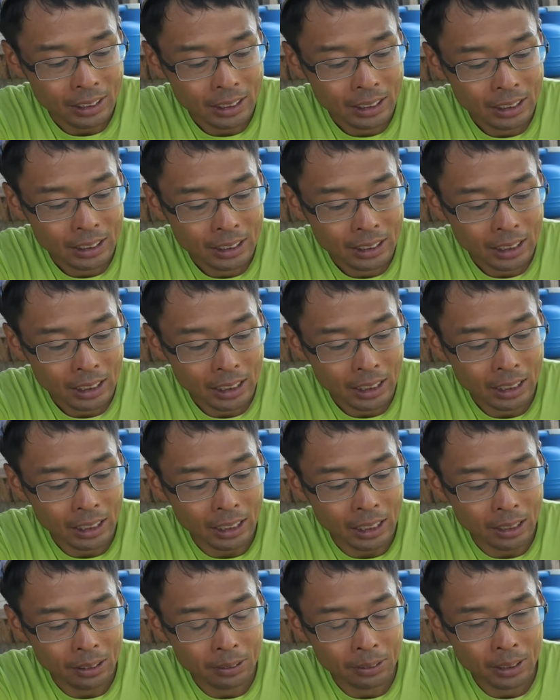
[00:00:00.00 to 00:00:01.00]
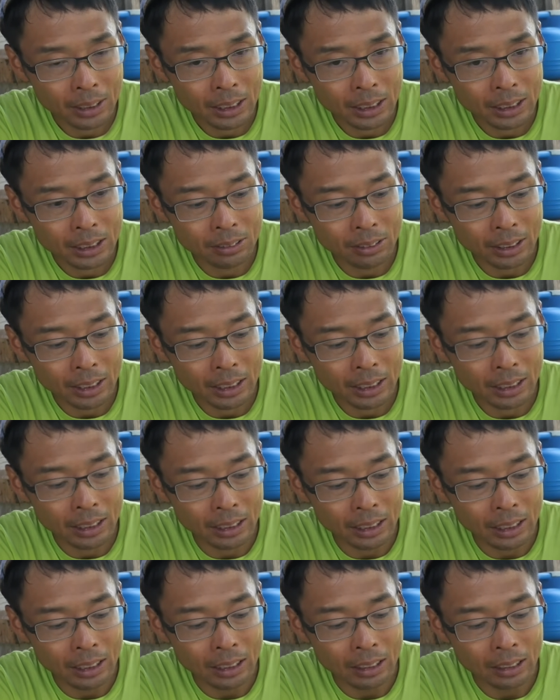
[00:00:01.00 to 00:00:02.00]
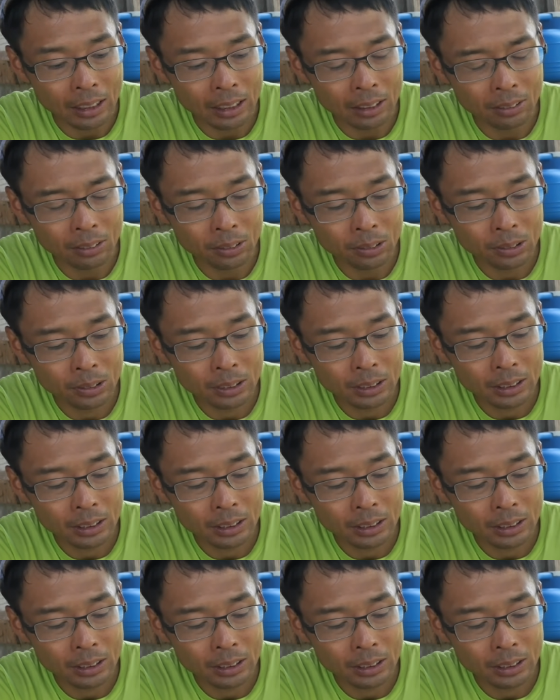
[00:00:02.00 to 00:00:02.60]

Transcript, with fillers: 実際 F1 品種は種がね、あの、